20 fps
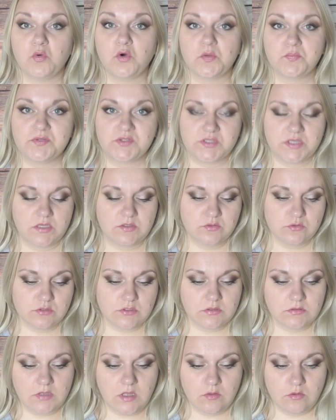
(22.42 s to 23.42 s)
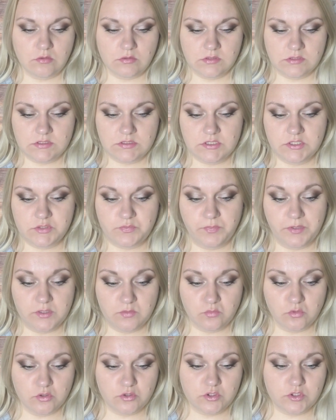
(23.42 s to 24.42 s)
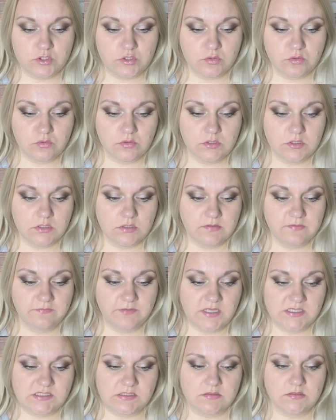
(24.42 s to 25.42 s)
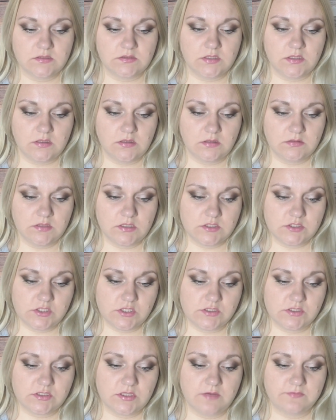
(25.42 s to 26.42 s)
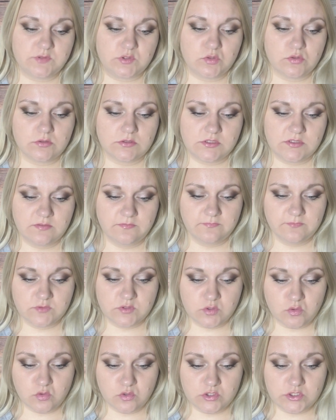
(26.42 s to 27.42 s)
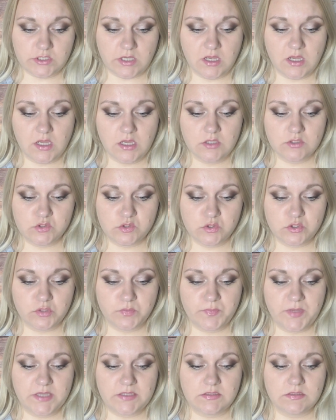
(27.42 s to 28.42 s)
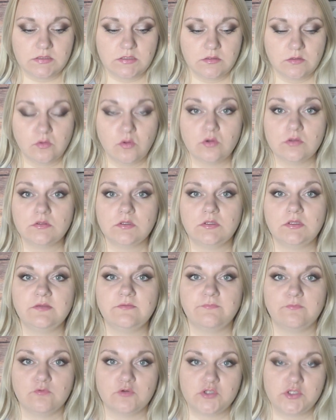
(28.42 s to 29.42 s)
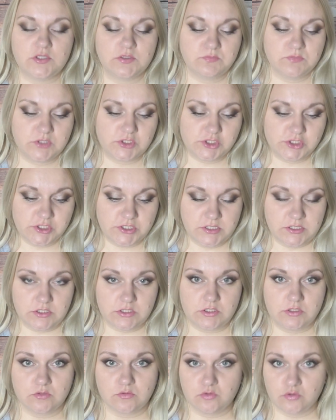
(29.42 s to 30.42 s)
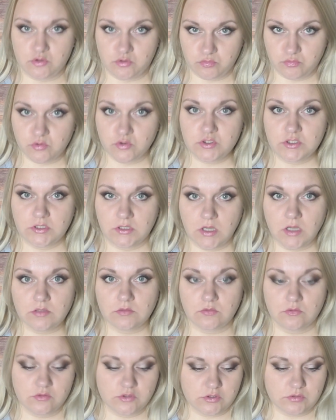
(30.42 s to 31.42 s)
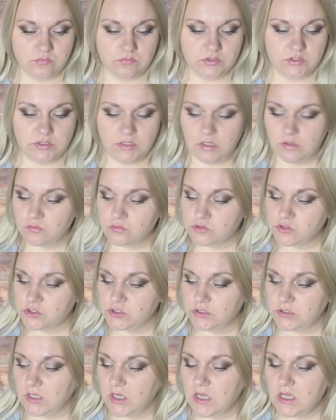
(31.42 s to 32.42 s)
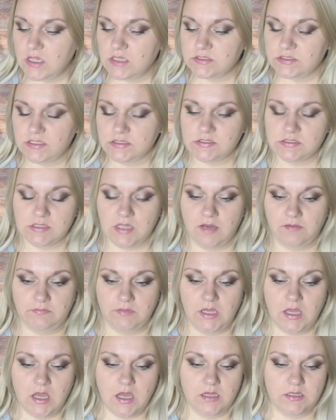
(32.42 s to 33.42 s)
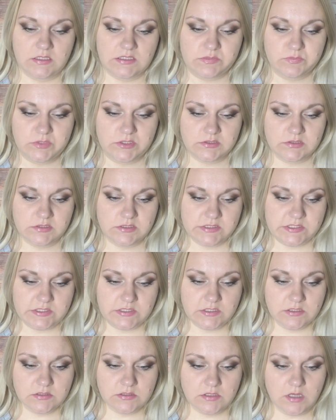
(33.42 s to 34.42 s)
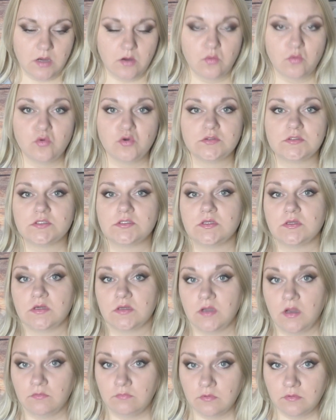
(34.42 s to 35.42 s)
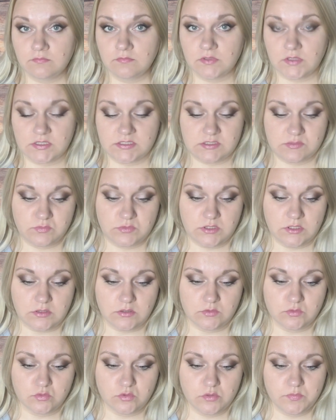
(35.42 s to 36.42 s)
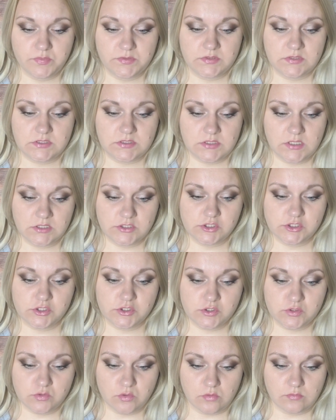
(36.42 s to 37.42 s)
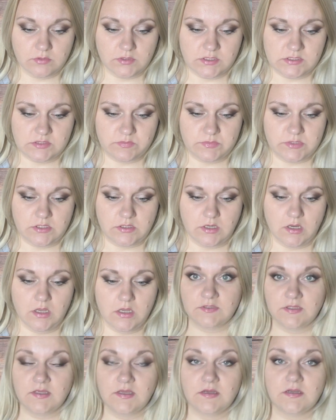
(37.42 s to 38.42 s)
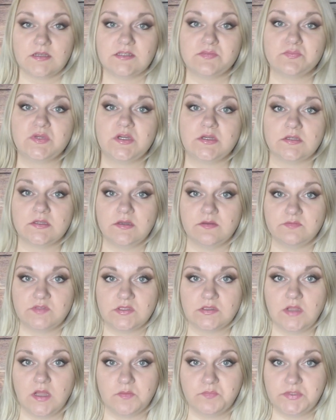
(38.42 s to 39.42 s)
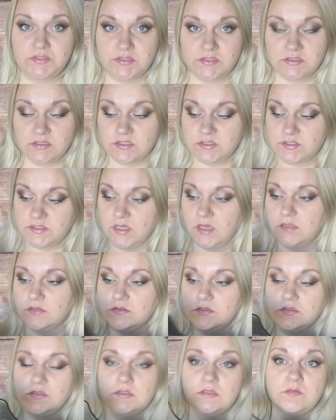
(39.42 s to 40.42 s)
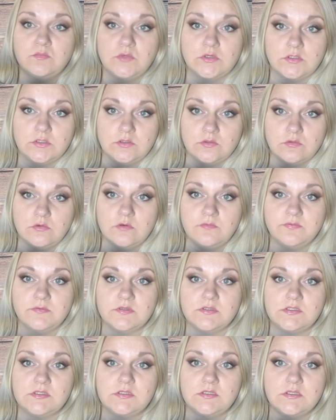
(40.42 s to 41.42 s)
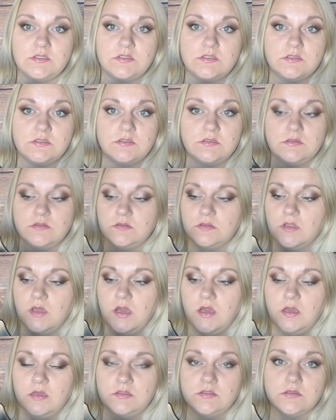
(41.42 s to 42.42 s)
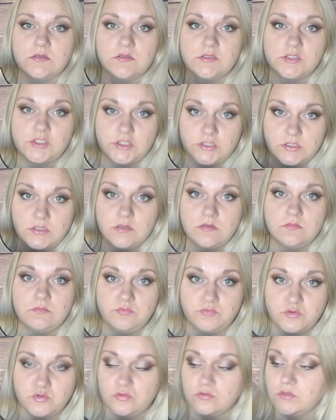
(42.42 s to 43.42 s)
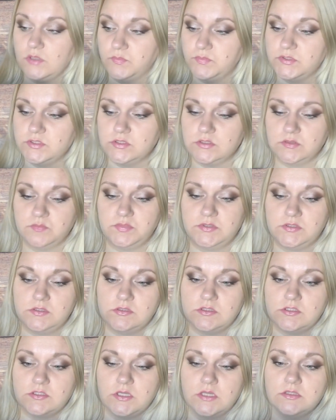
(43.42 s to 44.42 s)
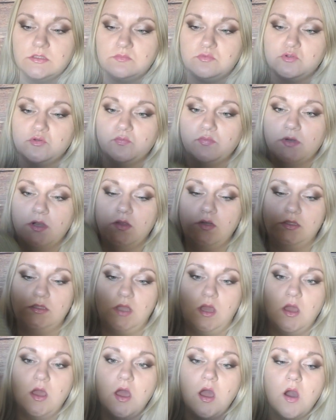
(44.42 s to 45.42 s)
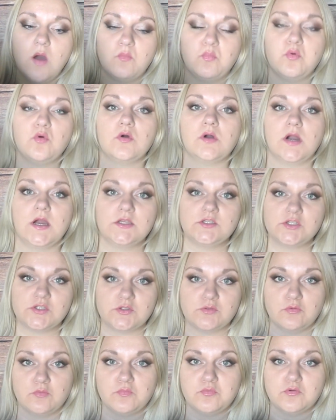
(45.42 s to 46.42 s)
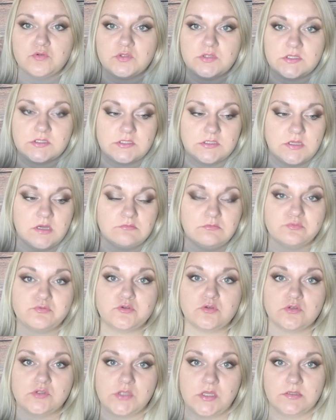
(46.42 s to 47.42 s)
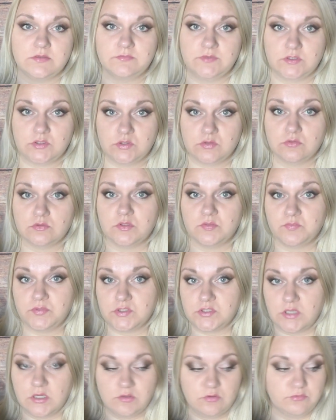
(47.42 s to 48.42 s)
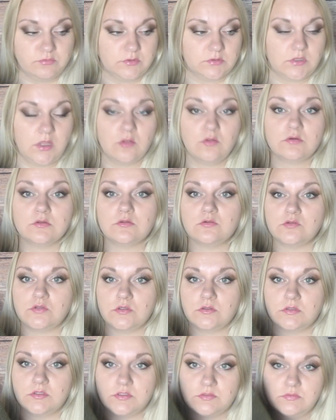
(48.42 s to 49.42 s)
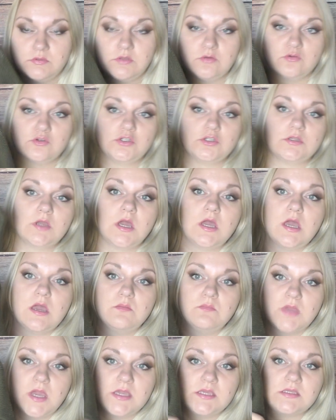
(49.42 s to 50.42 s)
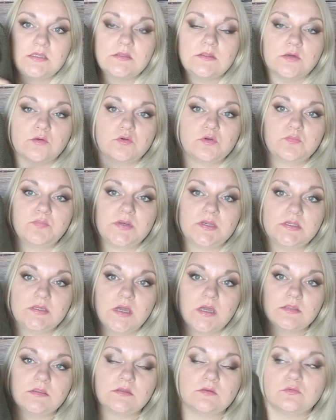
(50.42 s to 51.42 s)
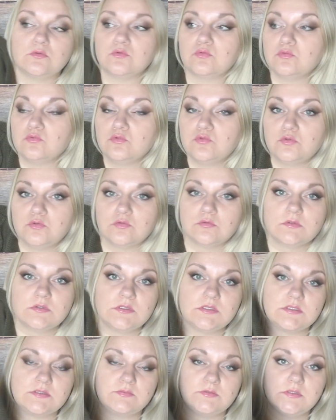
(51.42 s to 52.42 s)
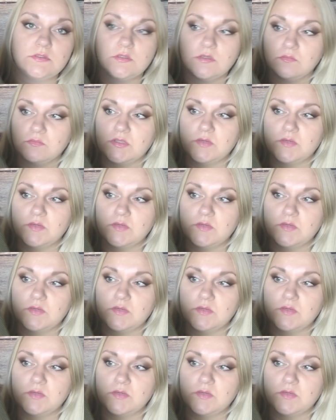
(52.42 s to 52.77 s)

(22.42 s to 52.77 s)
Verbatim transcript: По описанию с каталога здесь прямой силуэт, вязаный трикотаж, состав 47 вискоза, 45 нейлон и 8 шин шерстью, то есть вроде как должен быть хороший состав. Размерная сетка от 40 размера до 56 размера. Размер я взяла 50 и маркировка здесь, и на ярлычке все написано 50 все правильно. По качеству, по составу все соответствует описанию в каталоге, то есть это действительно очень мягкий такой приятный, вот уютный свитер.